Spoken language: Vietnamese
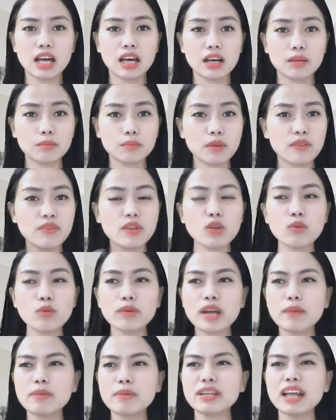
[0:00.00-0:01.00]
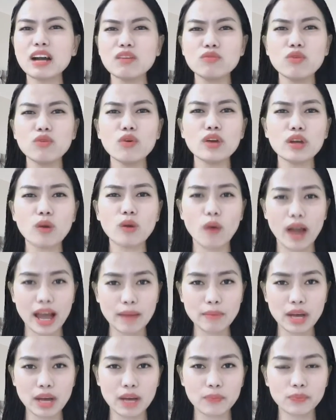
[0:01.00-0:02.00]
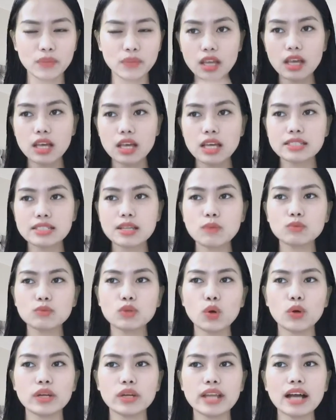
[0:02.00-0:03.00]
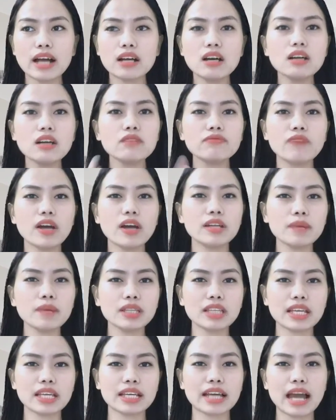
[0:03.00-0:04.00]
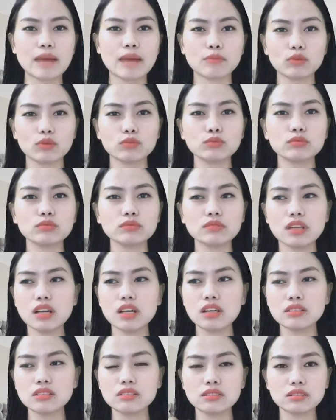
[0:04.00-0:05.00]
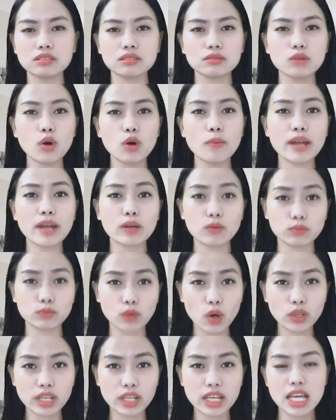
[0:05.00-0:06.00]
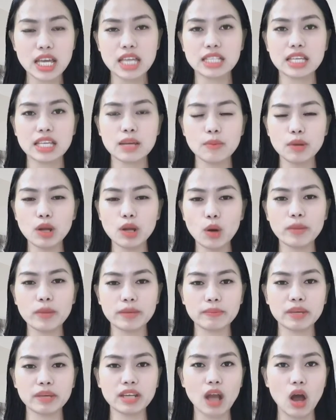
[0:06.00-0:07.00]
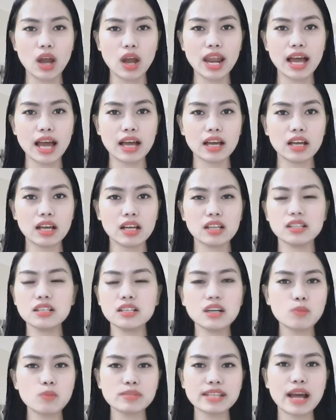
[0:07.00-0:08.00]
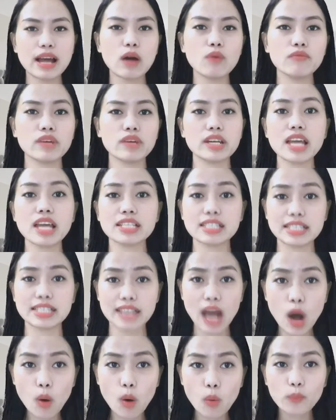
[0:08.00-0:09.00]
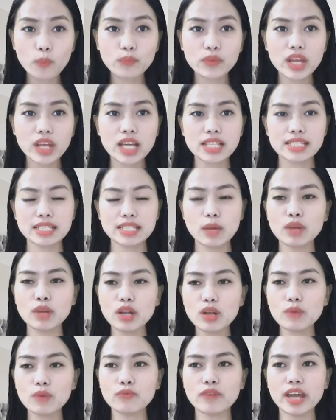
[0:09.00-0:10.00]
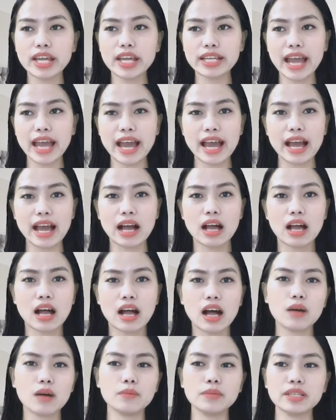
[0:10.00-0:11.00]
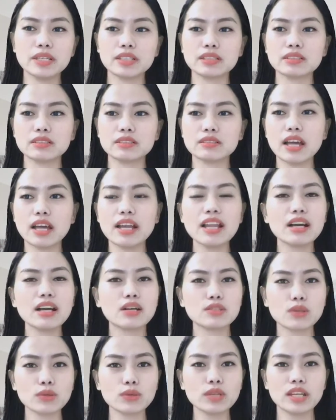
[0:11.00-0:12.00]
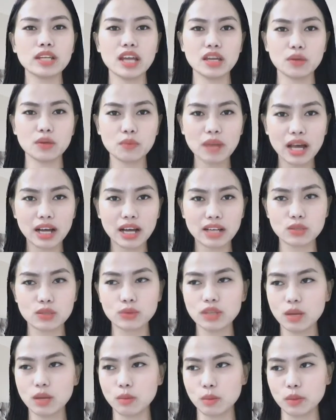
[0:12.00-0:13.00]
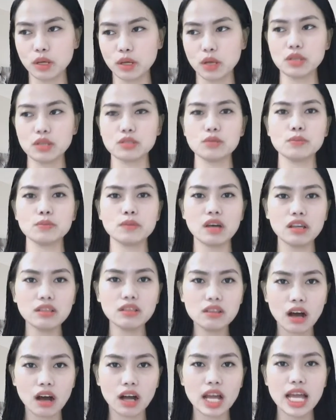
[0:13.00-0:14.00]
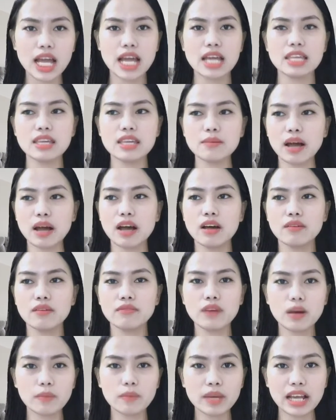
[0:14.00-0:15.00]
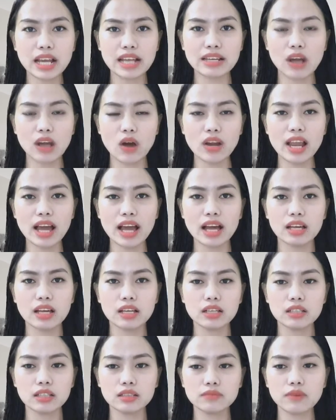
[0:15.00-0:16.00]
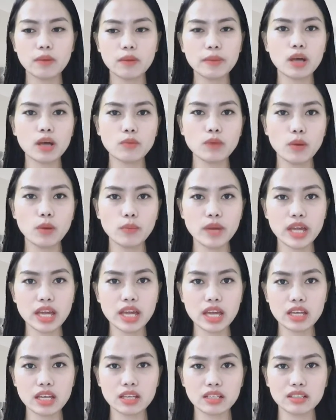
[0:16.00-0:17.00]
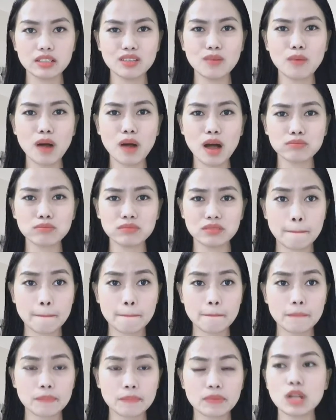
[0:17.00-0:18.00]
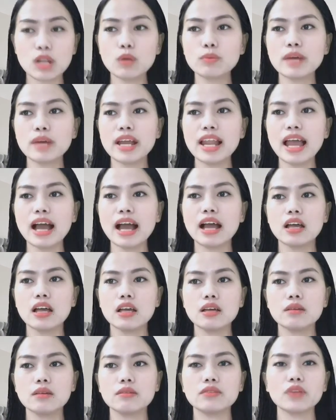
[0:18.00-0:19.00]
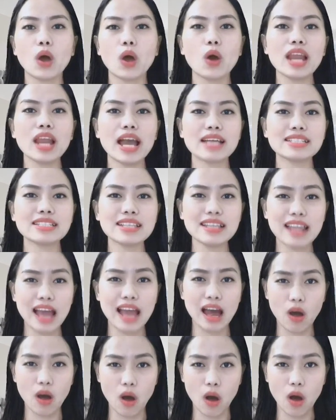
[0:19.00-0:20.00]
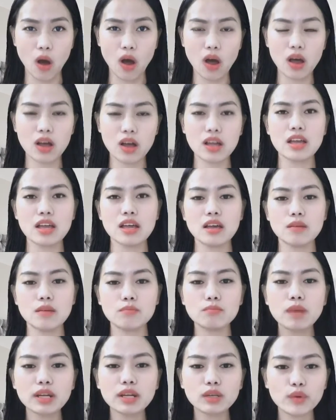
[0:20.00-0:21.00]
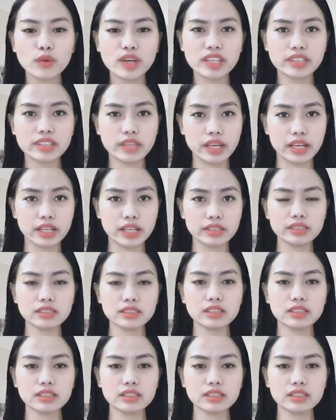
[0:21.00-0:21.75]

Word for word: bởi vì lúc đấy mình đang vui quá mà xong rồi đang hưng phấn mà tình cảm cũng ờ, đôi bên cũng tốt ấy thế là bắt đầu mình mới nói là ừ không sao không vấn đề gì đâu xong đến lúc về nhà à, mình thấy là cái số tiền đấy cũng là cái số tiền mà mình có thể giúp đỡ được nhưng mà vợ mình lại nói là vợ mình không đồng ý đúng không thì lúc đấy là nói lại rất là khó mất uy tín